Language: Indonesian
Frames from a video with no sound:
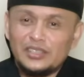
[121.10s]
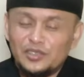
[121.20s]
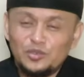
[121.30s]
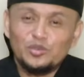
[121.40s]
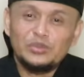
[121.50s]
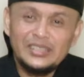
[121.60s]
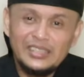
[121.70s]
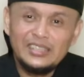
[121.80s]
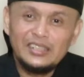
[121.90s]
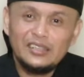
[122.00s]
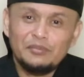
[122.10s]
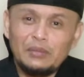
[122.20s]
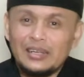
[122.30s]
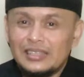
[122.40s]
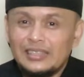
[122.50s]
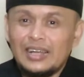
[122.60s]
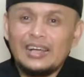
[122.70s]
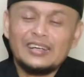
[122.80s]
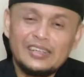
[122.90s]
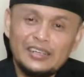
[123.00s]
channel YouTube ini makin
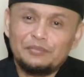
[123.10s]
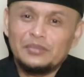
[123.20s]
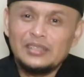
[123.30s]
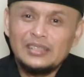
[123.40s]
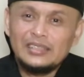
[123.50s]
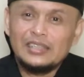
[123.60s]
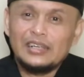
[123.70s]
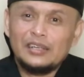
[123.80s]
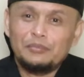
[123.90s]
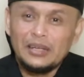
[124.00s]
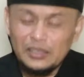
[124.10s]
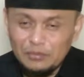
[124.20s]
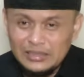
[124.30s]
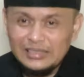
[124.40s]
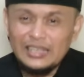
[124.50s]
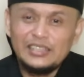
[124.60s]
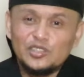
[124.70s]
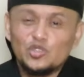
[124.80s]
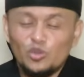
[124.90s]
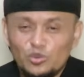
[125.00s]
akrab ya, makin menjadi
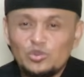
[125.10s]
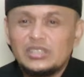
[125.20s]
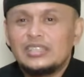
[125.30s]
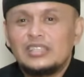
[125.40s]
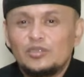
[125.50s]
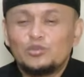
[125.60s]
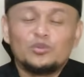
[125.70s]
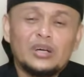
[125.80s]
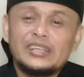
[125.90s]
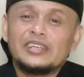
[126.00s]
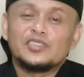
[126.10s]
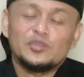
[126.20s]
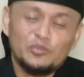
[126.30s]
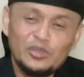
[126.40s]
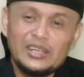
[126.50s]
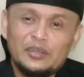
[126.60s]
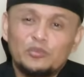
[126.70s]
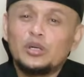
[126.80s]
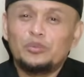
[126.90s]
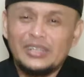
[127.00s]
solusi solusi untuk kalian semua.
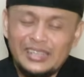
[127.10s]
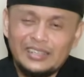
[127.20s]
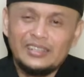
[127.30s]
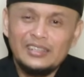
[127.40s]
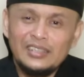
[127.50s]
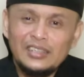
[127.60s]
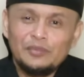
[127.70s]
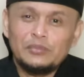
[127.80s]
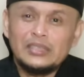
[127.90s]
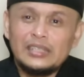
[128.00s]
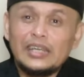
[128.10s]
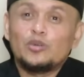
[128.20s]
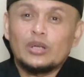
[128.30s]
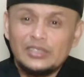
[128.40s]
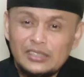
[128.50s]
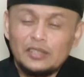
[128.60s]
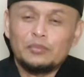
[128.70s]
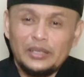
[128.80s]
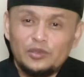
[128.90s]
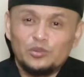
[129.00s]
Mudah-mudahan menjadi edukasi
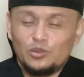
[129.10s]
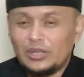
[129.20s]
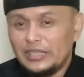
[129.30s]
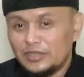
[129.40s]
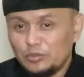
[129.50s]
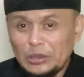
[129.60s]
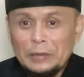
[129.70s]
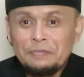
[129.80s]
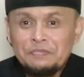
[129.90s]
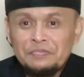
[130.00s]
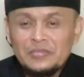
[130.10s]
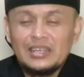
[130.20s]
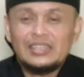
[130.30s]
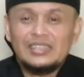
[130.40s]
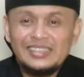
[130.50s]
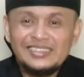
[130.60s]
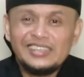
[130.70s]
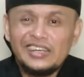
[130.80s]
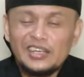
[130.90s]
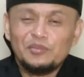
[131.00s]
terbaik untuk kalian semua. Kali ini
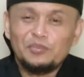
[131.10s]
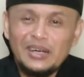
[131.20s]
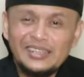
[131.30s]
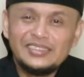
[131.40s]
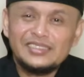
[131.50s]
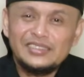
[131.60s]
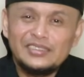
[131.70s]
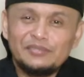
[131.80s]
saya akan membahas